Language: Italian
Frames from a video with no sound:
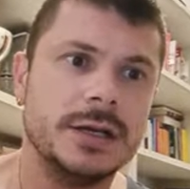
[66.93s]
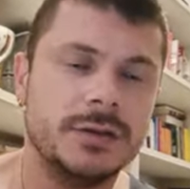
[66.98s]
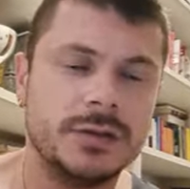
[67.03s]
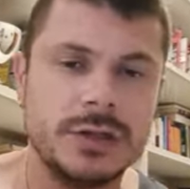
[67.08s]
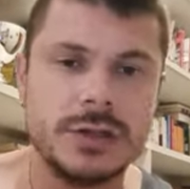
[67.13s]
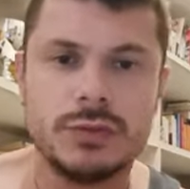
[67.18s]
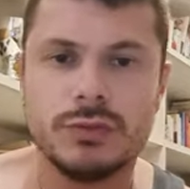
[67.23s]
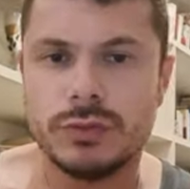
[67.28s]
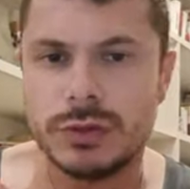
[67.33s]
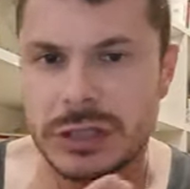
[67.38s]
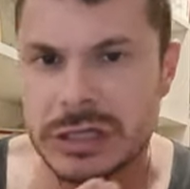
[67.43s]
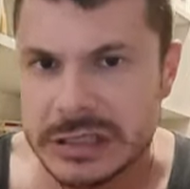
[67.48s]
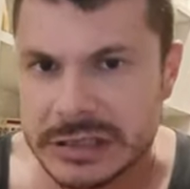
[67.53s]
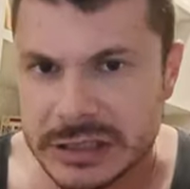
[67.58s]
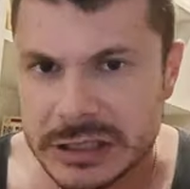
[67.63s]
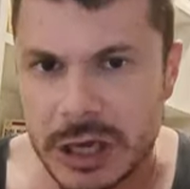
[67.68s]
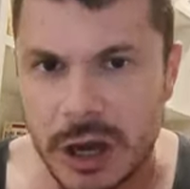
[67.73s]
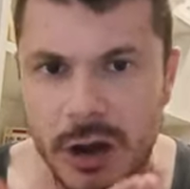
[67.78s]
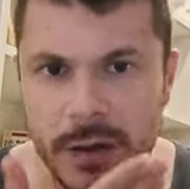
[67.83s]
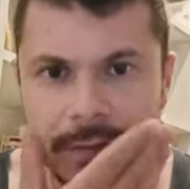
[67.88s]
di un
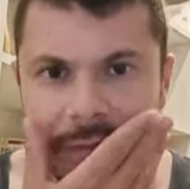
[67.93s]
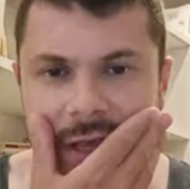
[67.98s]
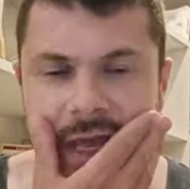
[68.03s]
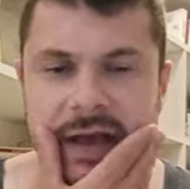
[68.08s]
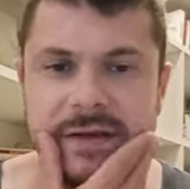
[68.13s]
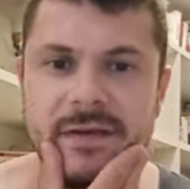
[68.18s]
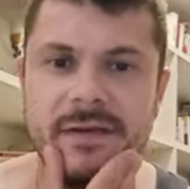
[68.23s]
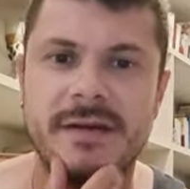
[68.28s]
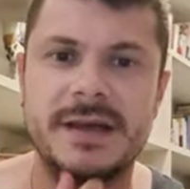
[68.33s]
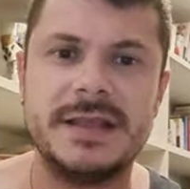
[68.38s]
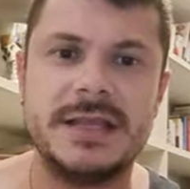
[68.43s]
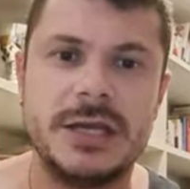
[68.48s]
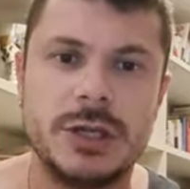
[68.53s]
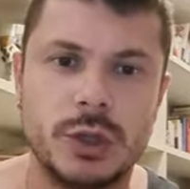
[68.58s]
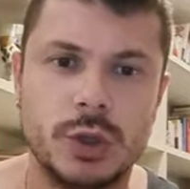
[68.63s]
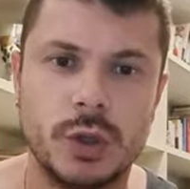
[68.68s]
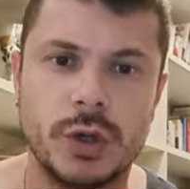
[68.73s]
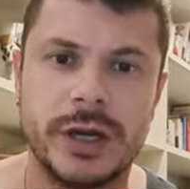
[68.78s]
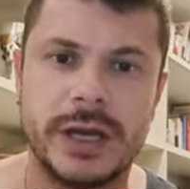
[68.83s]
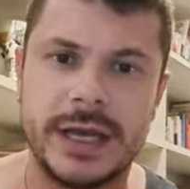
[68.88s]
tizio che aveva
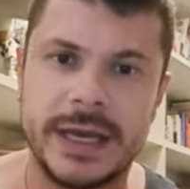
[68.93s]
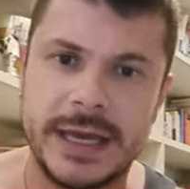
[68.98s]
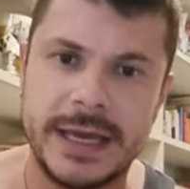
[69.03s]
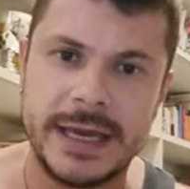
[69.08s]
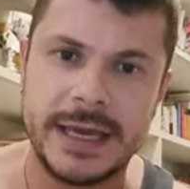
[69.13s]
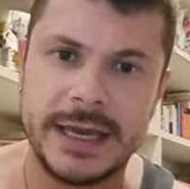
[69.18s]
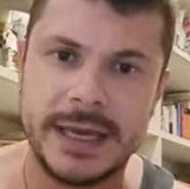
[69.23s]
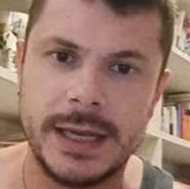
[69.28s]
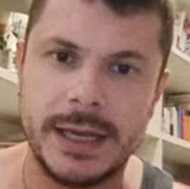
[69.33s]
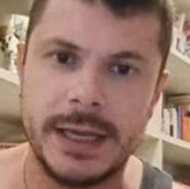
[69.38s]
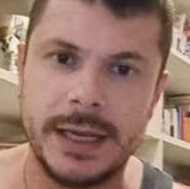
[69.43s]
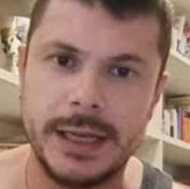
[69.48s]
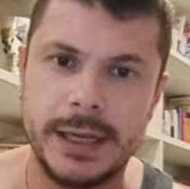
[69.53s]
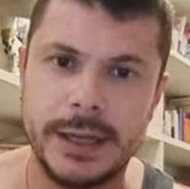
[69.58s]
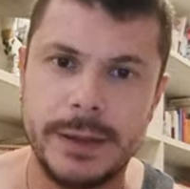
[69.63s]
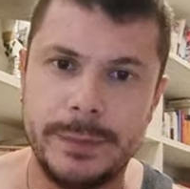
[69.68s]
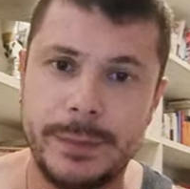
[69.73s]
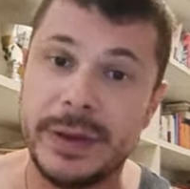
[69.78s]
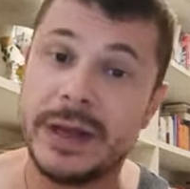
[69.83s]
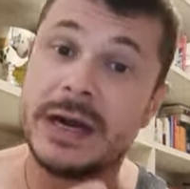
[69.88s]
detto
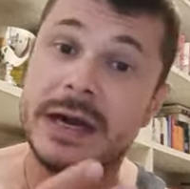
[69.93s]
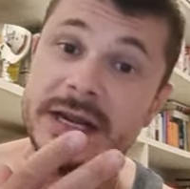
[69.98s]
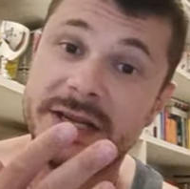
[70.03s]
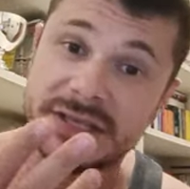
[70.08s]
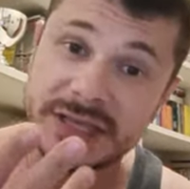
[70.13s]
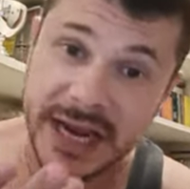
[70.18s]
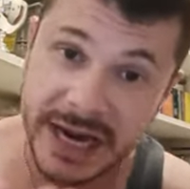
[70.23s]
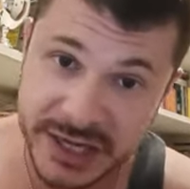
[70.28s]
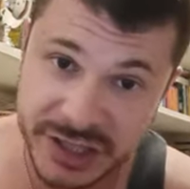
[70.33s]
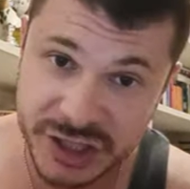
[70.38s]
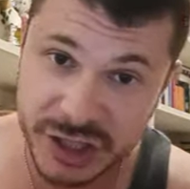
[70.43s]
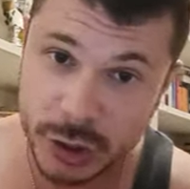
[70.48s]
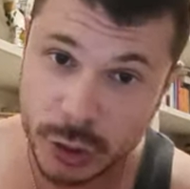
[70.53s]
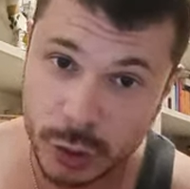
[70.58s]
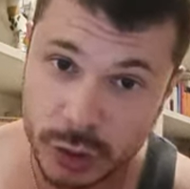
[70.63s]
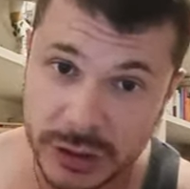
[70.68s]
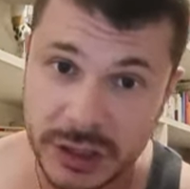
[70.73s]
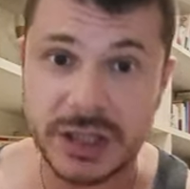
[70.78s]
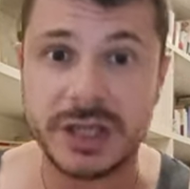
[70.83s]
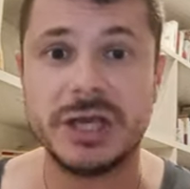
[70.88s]
che per
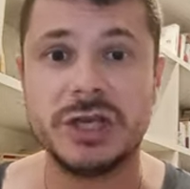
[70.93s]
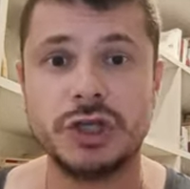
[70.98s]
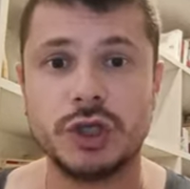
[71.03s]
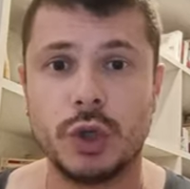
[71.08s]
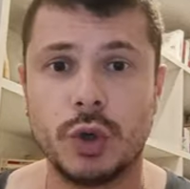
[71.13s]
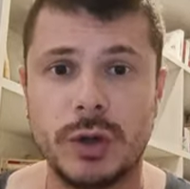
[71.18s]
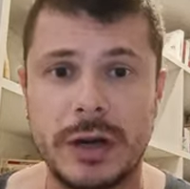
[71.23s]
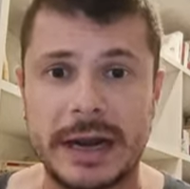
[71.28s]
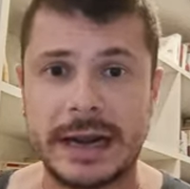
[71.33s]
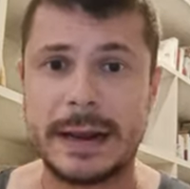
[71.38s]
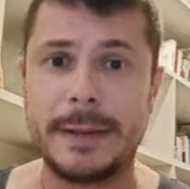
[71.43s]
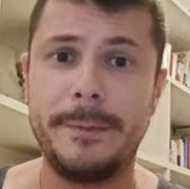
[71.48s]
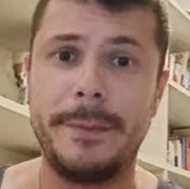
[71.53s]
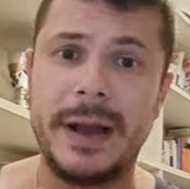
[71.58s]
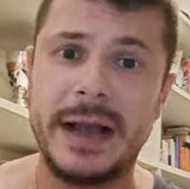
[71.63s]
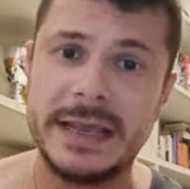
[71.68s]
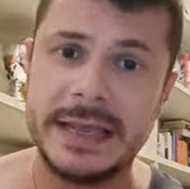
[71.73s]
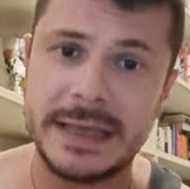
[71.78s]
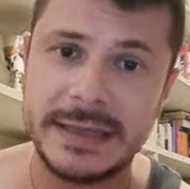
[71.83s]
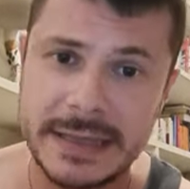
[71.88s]
l'esercito tedesco la
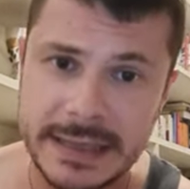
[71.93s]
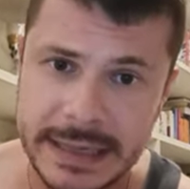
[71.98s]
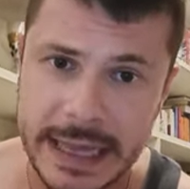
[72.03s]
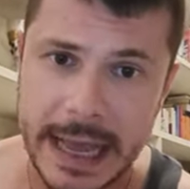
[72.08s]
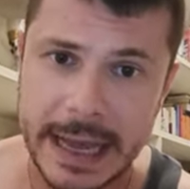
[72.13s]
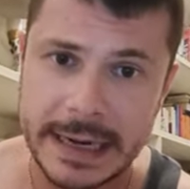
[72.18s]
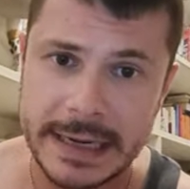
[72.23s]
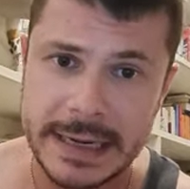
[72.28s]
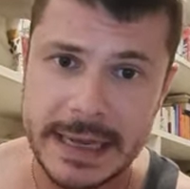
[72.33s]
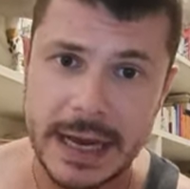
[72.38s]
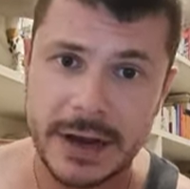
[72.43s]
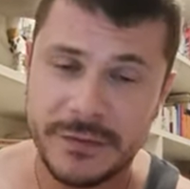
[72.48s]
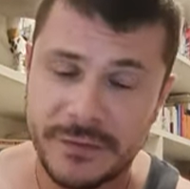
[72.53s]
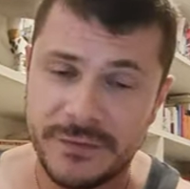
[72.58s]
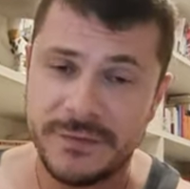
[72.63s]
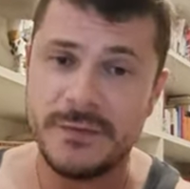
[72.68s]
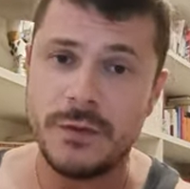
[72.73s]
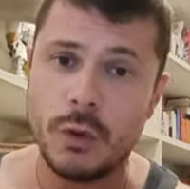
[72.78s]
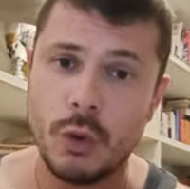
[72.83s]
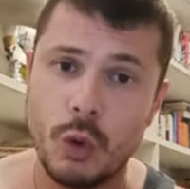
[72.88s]
campagna d'Italia
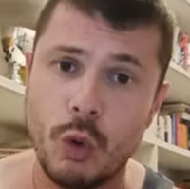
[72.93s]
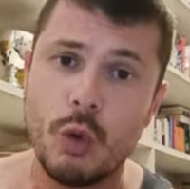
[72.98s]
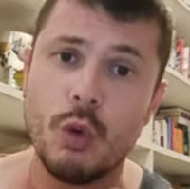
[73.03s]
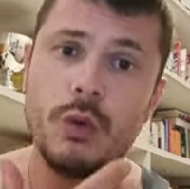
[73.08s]
fu